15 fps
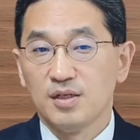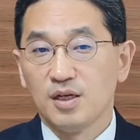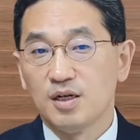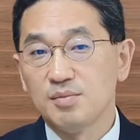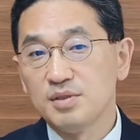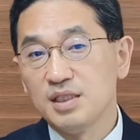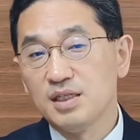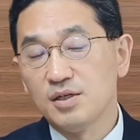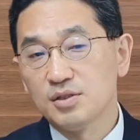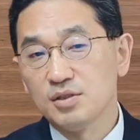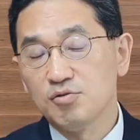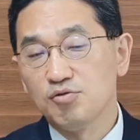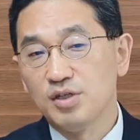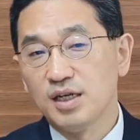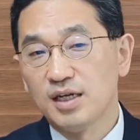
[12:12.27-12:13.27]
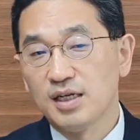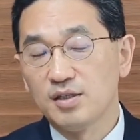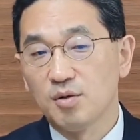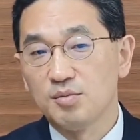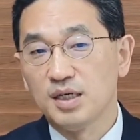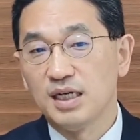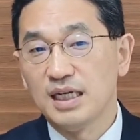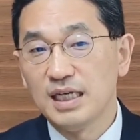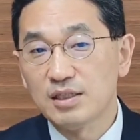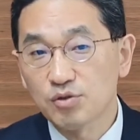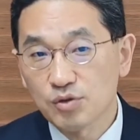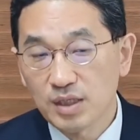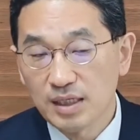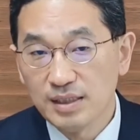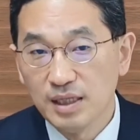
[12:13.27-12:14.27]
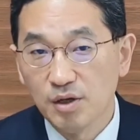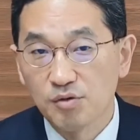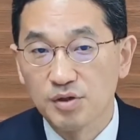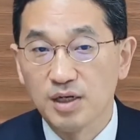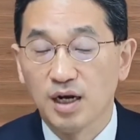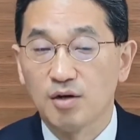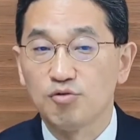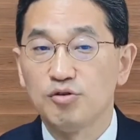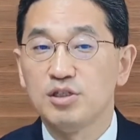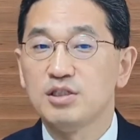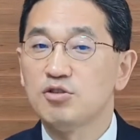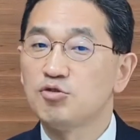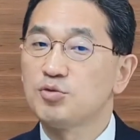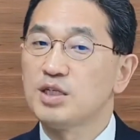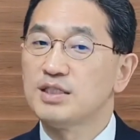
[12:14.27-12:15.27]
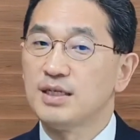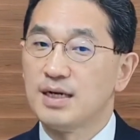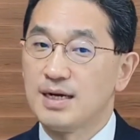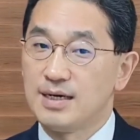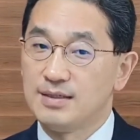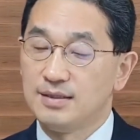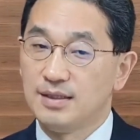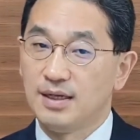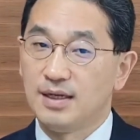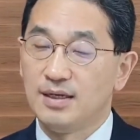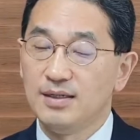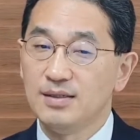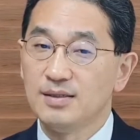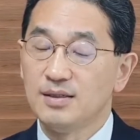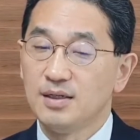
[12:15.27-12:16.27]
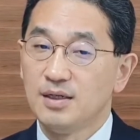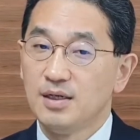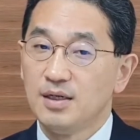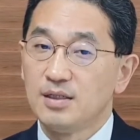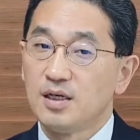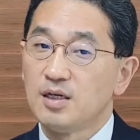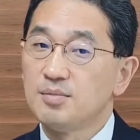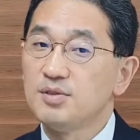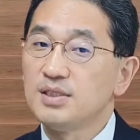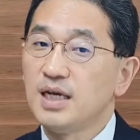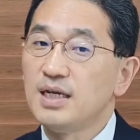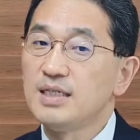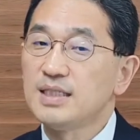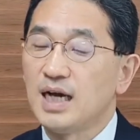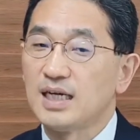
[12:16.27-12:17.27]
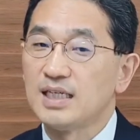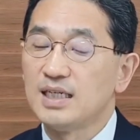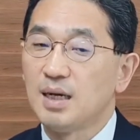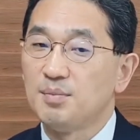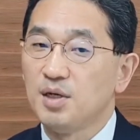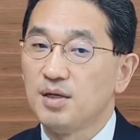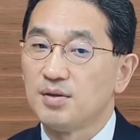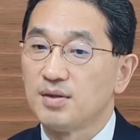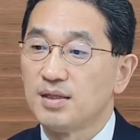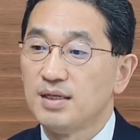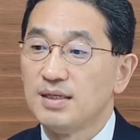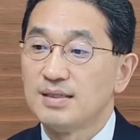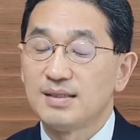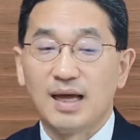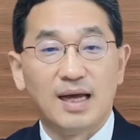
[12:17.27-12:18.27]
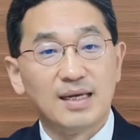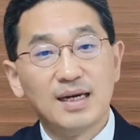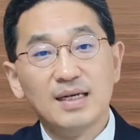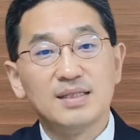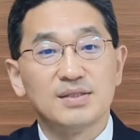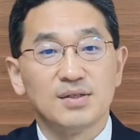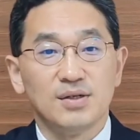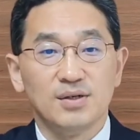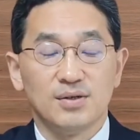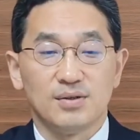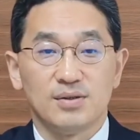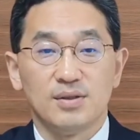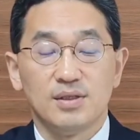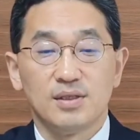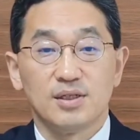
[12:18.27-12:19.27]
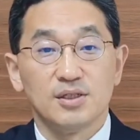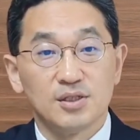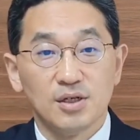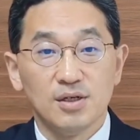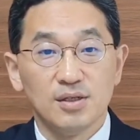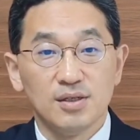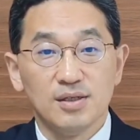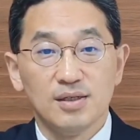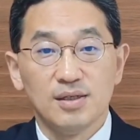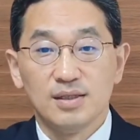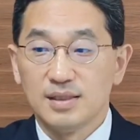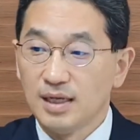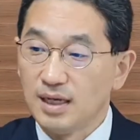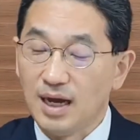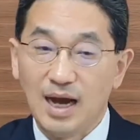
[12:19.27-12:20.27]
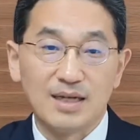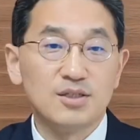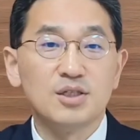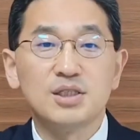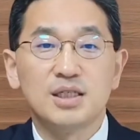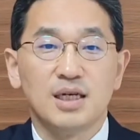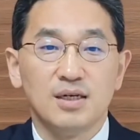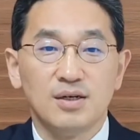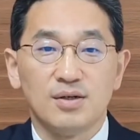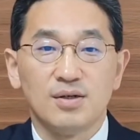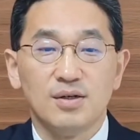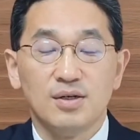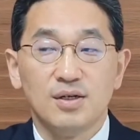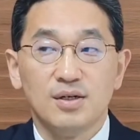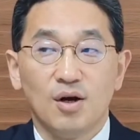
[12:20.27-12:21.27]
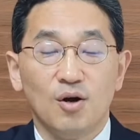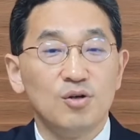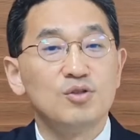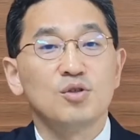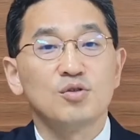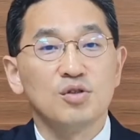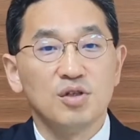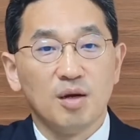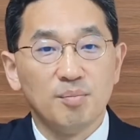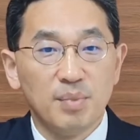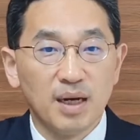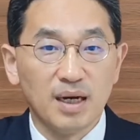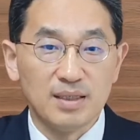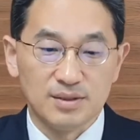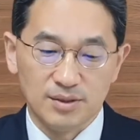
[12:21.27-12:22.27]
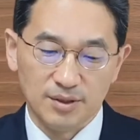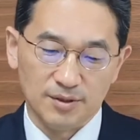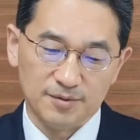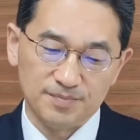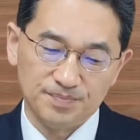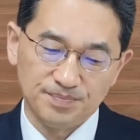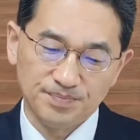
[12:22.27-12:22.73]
여러분 이것은 우리에게 너무나 익숙한 내용이라 우리는 쉽게 생각하는데 여러분 세리장이라면 나이가 있어요. 그죠? 예, 아저씨예요. 어느 정도 연배가 있어요.